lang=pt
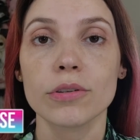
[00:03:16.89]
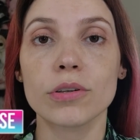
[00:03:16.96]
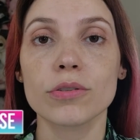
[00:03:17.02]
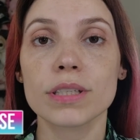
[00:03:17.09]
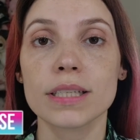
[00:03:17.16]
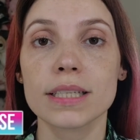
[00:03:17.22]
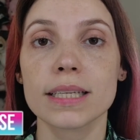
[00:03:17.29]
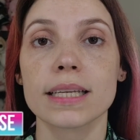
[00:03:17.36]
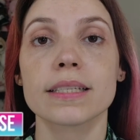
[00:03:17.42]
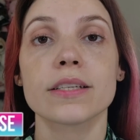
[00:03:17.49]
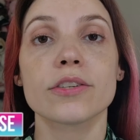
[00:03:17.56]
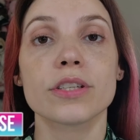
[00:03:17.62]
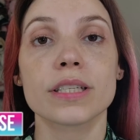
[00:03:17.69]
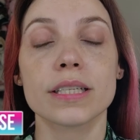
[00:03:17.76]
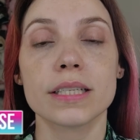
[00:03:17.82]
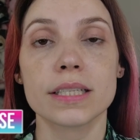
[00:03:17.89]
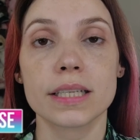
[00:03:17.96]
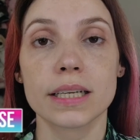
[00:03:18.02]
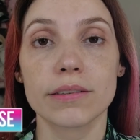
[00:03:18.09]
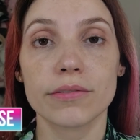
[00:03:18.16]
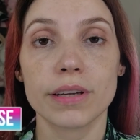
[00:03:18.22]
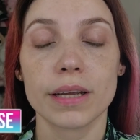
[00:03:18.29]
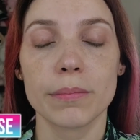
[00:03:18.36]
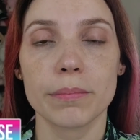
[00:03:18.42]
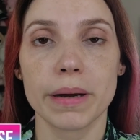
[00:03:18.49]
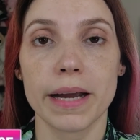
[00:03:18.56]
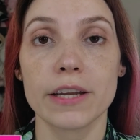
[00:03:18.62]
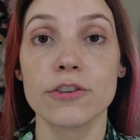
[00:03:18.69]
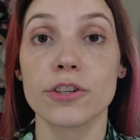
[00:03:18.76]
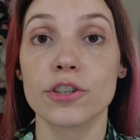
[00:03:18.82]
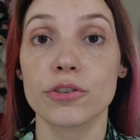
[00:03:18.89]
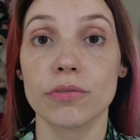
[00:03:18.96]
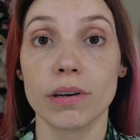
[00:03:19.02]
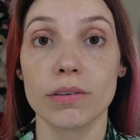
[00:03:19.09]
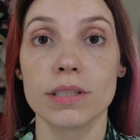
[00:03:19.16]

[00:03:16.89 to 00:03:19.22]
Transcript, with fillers: não se esqueça de se inscrever aí embaixo e ativar